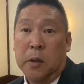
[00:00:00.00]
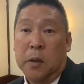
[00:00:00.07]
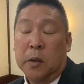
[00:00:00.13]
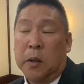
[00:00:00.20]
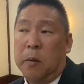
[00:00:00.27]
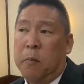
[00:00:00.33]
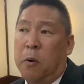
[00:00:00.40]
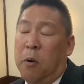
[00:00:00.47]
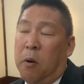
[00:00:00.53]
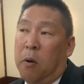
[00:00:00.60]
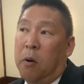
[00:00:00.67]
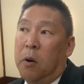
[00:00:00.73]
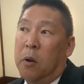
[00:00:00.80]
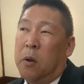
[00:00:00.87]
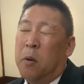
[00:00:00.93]
で
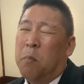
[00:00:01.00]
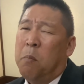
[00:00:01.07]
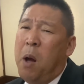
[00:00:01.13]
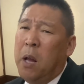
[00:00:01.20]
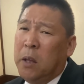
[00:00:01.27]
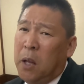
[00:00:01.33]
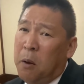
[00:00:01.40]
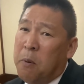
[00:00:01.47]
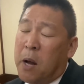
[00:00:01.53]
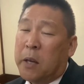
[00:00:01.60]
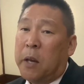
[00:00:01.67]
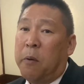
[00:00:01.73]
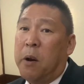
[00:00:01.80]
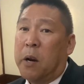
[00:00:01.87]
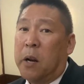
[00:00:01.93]
も、またわ
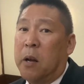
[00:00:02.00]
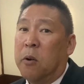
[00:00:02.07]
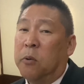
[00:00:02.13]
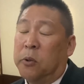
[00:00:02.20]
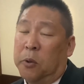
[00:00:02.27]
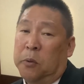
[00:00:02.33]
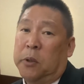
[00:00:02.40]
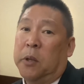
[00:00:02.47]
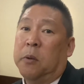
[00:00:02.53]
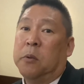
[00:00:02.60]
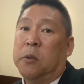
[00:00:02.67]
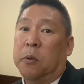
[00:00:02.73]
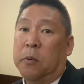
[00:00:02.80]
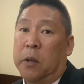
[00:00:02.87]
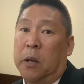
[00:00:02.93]
けわからんこと言ってるん
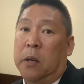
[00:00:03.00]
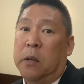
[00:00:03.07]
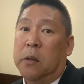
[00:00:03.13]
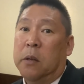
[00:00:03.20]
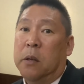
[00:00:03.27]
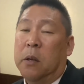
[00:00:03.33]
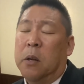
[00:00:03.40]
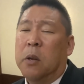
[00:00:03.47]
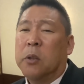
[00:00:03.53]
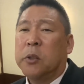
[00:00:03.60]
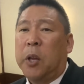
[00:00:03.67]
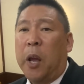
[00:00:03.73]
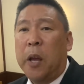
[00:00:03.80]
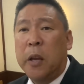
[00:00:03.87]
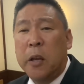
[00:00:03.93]
ですよね。
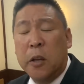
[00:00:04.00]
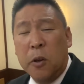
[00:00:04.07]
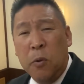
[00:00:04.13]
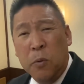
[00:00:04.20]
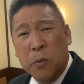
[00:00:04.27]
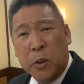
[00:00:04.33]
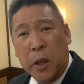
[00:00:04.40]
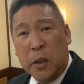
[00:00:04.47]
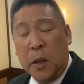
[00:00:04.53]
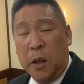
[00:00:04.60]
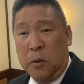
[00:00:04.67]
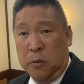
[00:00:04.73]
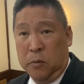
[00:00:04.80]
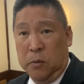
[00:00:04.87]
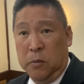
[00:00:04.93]
選挙区で出
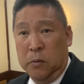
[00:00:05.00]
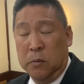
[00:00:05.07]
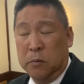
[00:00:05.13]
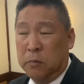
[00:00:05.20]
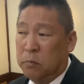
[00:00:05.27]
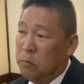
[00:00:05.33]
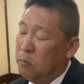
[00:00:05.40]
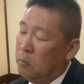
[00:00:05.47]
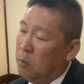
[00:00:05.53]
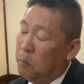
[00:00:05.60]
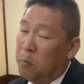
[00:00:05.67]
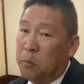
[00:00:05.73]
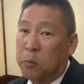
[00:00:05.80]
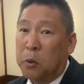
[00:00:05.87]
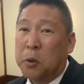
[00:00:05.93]
る
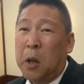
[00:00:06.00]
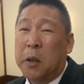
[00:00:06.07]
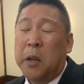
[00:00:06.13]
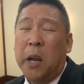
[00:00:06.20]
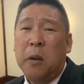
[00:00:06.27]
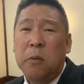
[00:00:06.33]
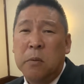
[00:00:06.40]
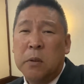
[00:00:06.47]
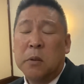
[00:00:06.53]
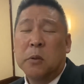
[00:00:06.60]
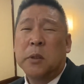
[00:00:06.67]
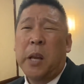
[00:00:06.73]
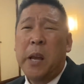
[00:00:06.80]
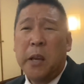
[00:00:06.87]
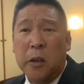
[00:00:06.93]
出る、
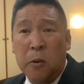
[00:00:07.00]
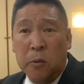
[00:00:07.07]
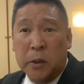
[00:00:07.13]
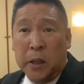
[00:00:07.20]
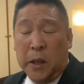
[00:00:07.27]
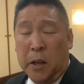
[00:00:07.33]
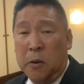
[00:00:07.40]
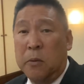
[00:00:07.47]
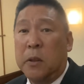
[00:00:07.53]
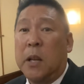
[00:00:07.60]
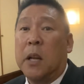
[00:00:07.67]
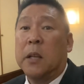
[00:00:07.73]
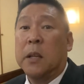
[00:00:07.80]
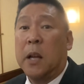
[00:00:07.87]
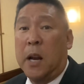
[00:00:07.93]
選挙区で出るん
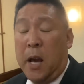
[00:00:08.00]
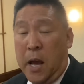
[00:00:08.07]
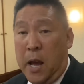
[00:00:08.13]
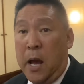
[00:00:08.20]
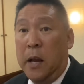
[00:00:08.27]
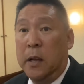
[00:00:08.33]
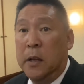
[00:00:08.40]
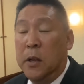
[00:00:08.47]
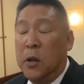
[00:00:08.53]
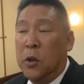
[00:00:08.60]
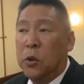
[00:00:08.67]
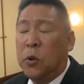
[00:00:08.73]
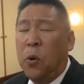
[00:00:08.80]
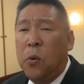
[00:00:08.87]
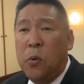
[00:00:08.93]
だったら、
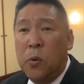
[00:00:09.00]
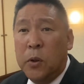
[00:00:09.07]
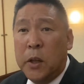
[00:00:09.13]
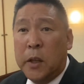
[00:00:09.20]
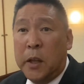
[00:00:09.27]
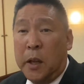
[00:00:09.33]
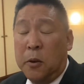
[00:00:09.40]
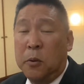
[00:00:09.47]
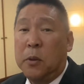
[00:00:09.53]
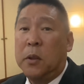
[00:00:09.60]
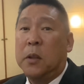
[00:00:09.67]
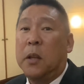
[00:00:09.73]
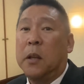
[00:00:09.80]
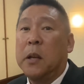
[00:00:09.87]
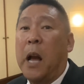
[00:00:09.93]
どこで出るっ
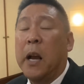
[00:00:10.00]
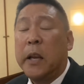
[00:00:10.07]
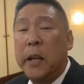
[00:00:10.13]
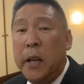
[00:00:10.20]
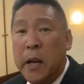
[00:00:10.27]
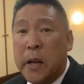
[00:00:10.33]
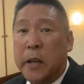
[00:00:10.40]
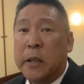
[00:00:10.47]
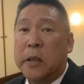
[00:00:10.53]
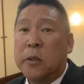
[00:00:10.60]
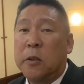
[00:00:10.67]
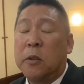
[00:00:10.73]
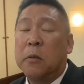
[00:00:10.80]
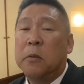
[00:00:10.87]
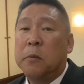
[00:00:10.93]
て明らかに
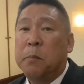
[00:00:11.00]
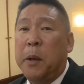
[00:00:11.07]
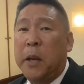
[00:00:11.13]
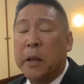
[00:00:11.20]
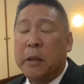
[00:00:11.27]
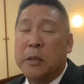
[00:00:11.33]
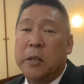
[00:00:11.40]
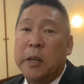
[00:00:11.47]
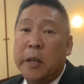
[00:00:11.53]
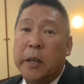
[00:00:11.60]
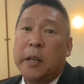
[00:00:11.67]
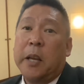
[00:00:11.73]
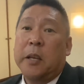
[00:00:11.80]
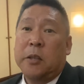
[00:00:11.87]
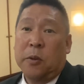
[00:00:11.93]
するべき時
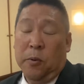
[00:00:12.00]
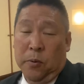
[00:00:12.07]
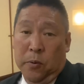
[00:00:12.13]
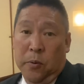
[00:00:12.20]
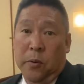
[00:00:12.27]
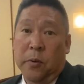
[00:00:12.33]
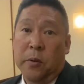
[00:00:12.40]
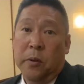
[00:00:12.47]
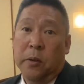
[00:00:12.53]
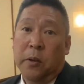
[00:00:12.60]
期でしょう